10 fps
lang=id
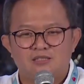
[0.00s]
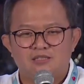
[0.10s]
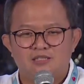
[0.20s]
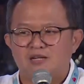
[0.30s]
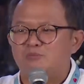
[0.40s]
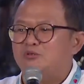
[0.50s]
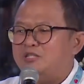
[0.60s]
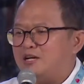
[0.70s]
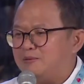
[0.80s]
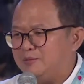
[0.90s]
tidak
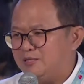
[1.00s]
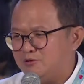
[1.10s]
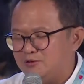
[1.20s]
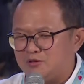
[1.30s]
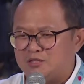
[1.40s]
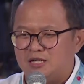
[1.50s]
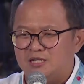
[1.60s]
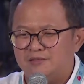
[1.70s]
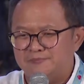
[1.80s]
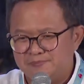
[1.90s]
mudah begitu untuk ke
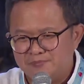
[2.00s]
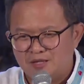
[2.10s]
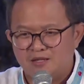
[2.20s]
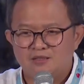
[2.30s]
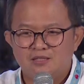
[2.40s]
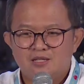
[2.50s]
sana ya.